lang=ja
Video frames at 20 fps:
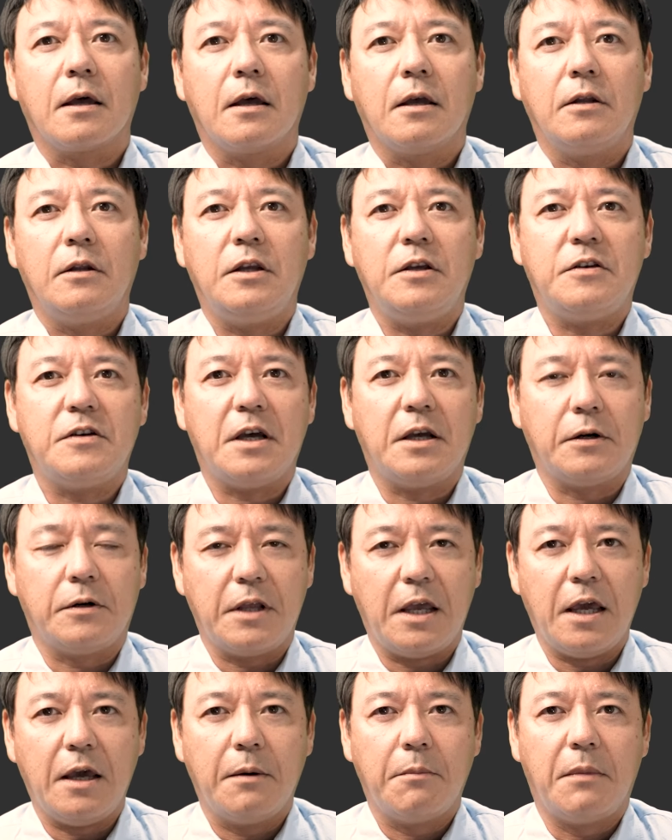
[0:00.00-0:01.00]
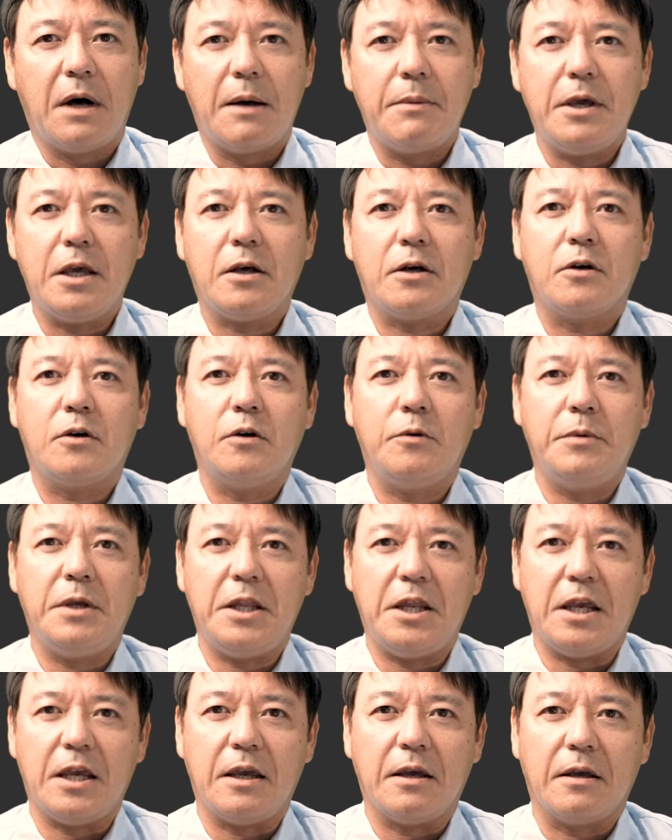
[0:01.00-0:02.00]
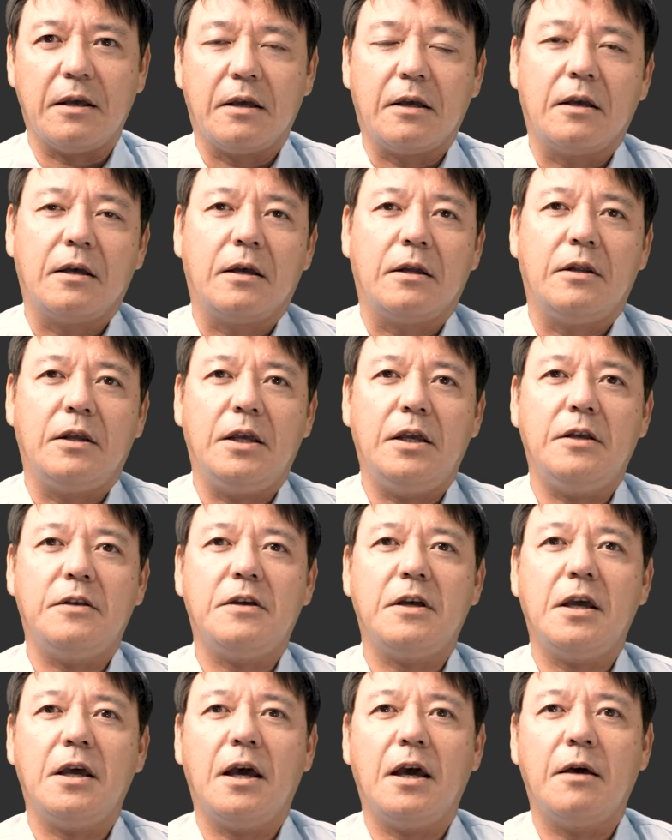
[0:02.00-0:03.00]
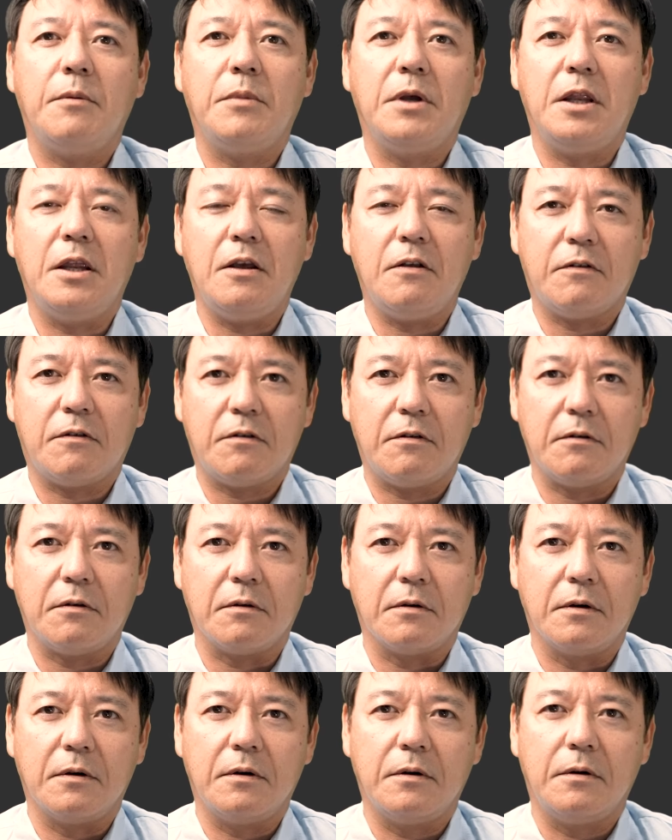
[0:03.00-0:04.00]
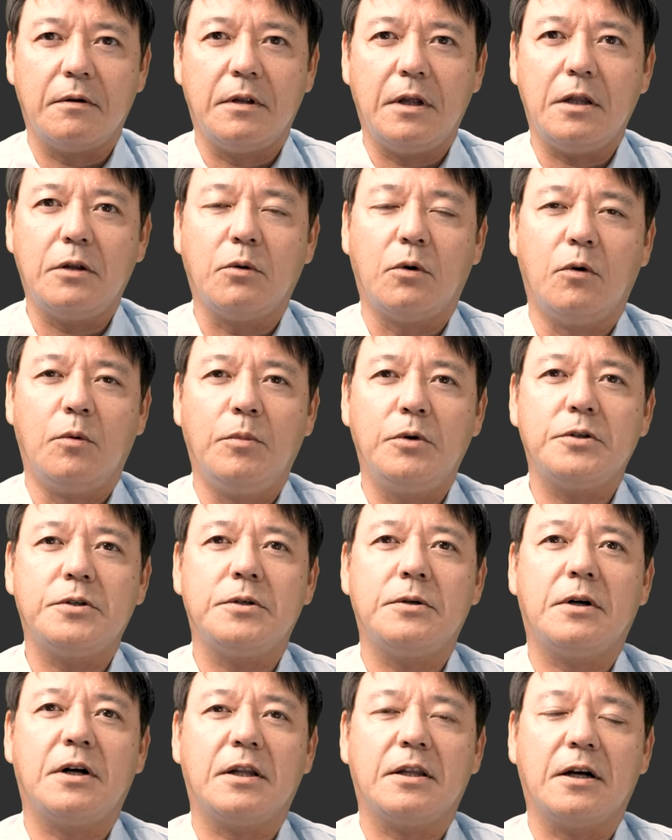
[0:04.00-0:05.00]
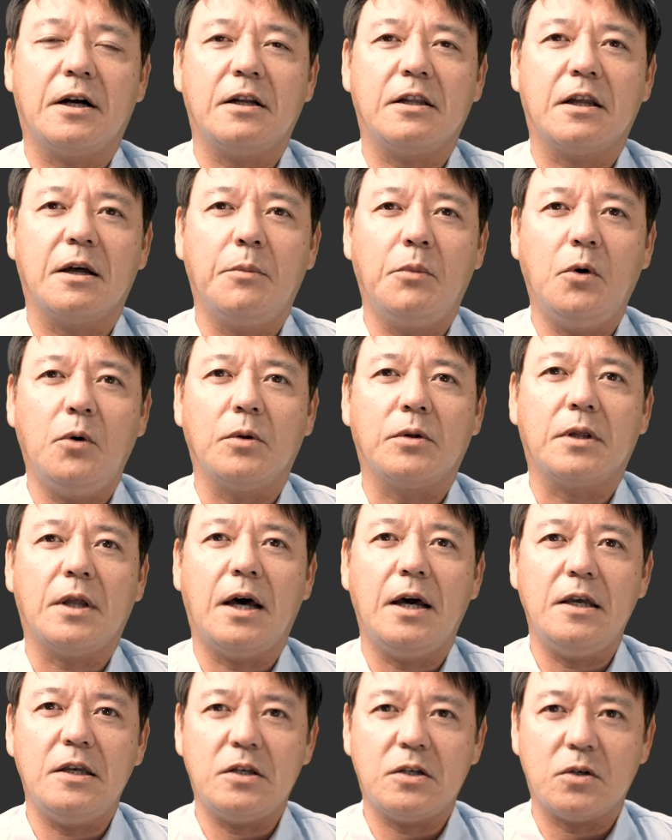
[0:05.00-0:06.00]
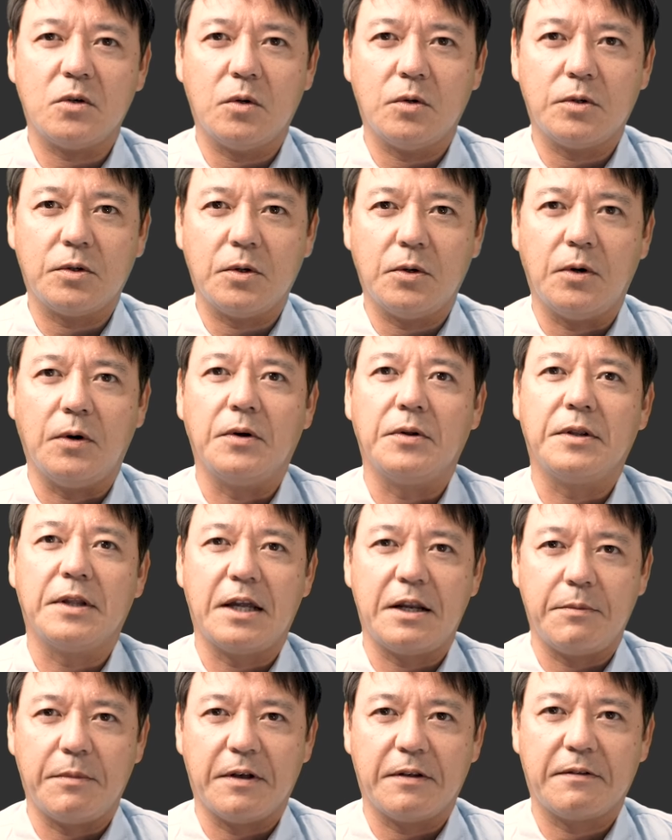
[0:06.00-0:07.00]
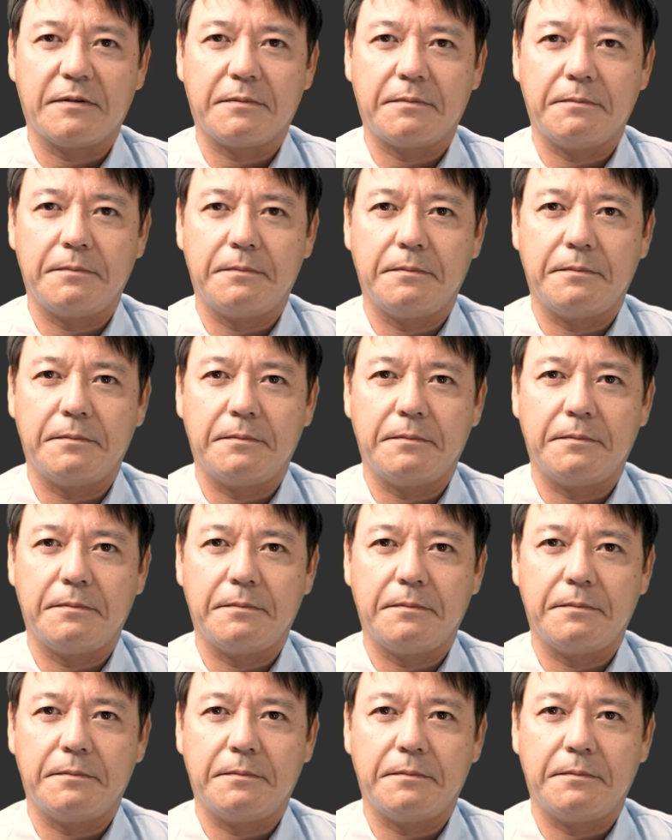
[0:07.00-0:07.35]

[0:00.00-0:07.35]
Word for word: DJI のね、Mavic Mini、DJI Mini 2などお持ちの方々も対象となります。